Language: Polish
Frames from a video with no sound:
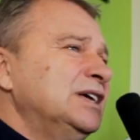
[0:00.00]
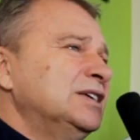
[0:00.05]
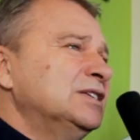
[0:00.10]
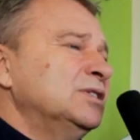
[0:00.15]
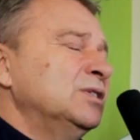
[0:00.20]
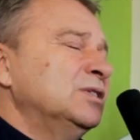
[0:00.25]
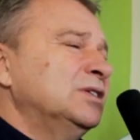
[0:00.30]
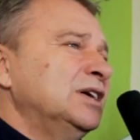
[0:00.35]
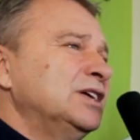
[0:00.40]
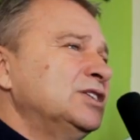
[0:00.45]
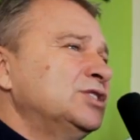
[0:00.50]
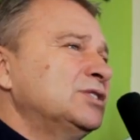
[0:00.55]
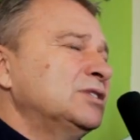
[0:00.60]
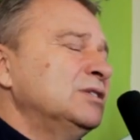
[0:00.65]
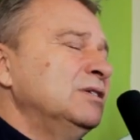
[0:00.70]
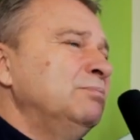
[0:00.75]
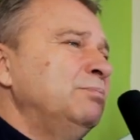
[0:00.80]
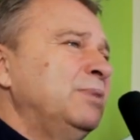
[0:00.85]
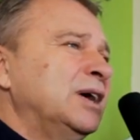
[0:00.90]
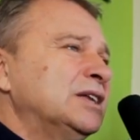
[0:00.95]
Jest to
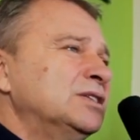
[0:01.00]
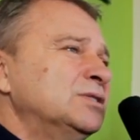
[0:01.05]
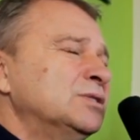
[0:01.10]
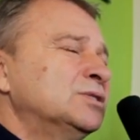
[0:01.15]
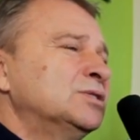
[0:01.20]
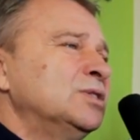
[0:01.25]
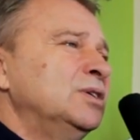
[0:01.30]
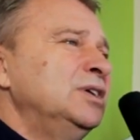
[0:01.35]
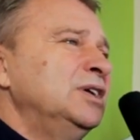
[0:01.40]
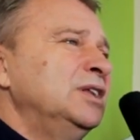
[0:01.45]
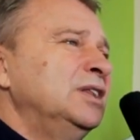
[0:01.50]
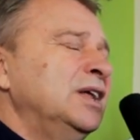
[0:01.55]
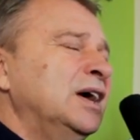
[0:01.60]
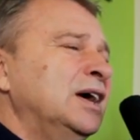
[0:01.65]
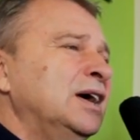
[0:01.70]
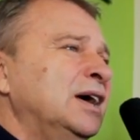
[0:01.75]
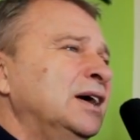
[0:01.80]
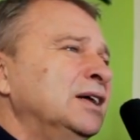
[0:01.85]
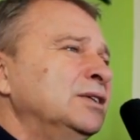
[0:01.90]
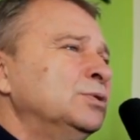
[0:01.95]
też bardzo
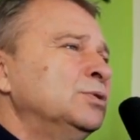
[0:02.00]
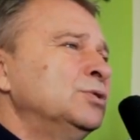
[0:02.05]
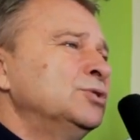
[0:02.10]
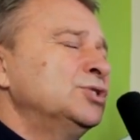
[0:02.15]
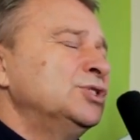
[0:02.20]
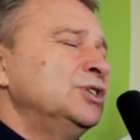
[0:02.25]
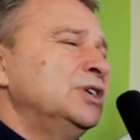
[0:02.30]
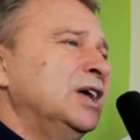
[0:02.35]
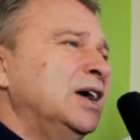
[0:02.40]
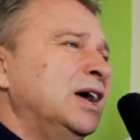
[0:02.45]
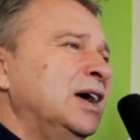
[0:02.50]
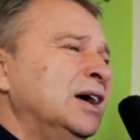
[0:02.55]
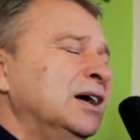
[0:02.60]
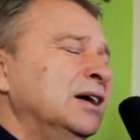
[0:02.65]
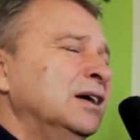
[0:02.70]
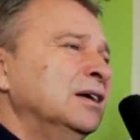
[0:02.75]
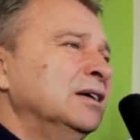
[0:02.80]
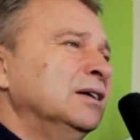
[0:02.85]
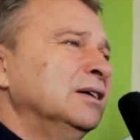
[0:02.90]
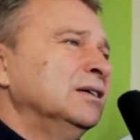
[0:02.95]
solidna
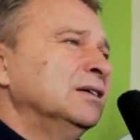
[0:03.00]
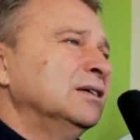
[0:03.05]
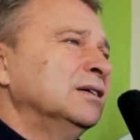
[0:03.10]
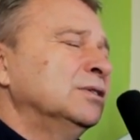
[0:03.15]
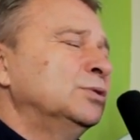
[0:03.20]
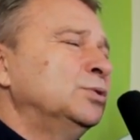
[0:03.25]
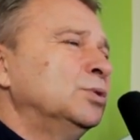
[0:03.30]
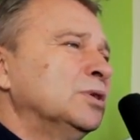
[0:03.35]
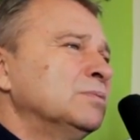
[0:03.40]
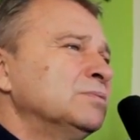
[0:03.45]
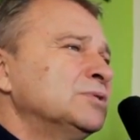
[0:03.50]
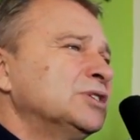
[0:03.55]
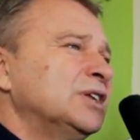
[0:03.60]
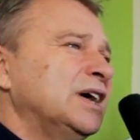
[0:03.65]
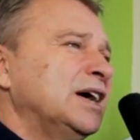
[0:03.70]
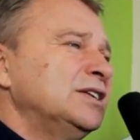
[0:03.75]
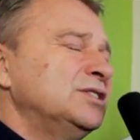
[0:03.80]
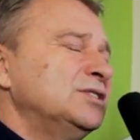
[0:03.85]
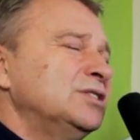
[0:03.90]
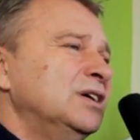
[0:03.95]
drużyna, którą
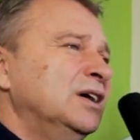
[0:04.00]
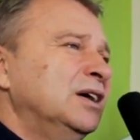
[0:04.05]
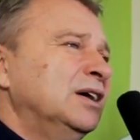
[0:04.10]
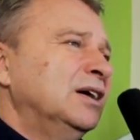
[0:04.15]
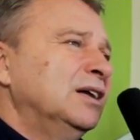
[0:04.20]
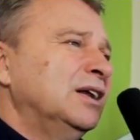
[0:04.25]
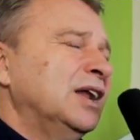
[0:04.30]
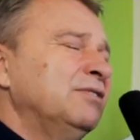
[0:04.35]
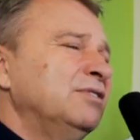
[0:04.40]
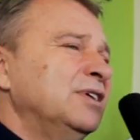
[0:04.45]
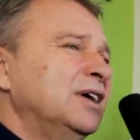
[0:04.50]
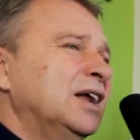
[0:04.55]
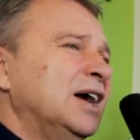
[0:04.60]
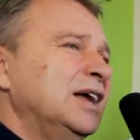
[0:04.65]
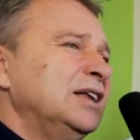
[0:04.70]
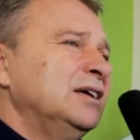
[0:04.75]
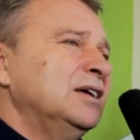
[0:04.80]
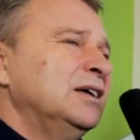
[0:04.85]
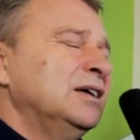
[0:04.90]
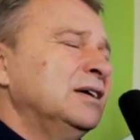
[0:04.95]
stać na
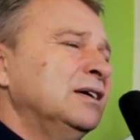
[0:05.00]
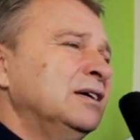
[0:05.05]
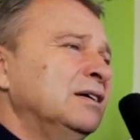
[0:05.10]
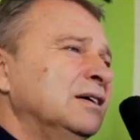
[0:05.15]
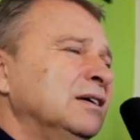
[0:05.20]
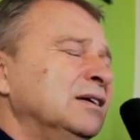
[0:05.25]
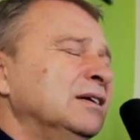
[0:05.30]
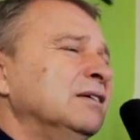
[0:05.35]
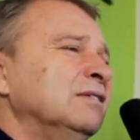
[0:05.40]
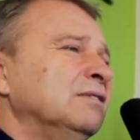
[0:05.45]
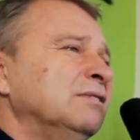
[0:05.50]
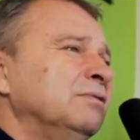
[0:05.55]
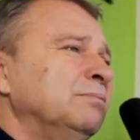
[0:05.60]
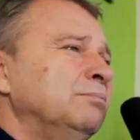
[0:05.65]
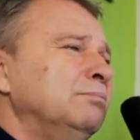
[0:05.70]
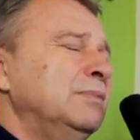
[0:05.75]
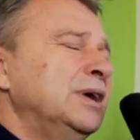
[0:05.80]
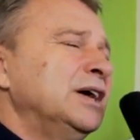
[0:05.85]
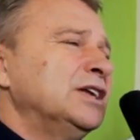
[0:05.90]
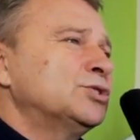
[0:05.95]
wygranie
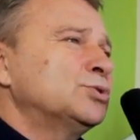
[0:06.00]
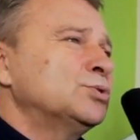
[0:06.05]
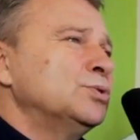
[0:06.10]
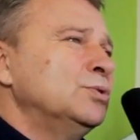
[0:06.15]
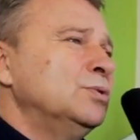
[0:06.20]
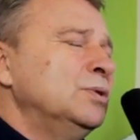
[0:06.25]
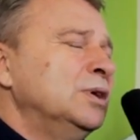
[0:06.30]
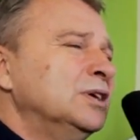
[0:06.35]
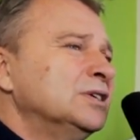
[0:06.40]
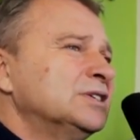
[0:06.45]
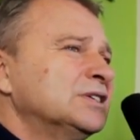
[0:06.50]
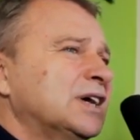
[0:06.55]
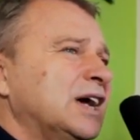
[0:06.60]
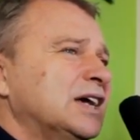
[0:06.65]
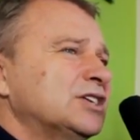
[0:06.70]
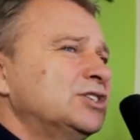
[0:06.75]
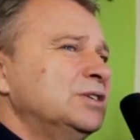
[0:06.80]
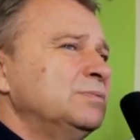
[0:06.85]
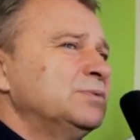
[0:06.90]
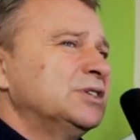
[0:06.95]
meczu z
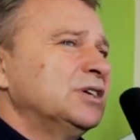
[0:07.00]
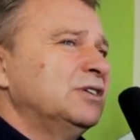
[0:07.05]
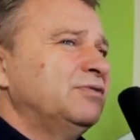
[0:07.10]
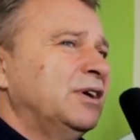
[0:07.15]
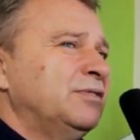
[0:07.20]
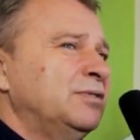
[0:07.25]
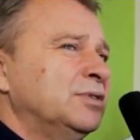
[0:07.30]
każdym z tych